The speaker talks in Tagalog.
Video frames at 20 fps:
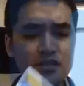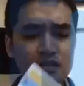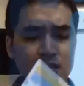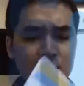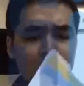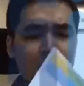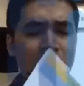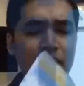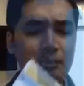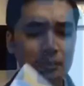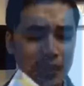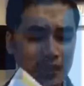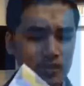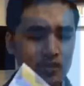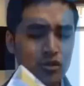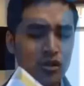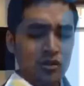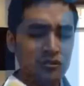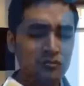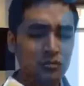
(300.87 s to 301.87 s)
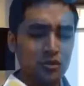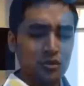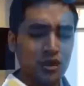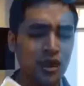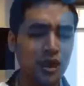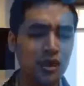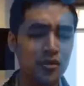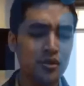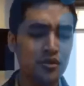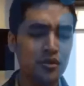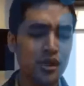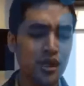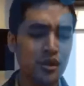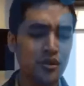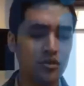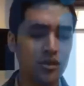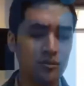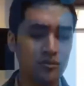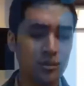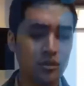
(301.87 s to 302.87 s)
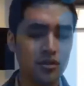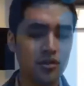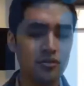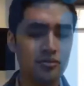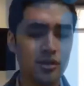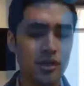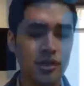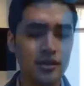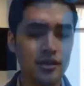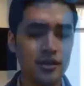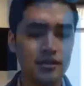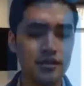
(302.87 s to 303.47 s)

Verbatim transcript: maapektuhan po tayo, lalo na po yung mga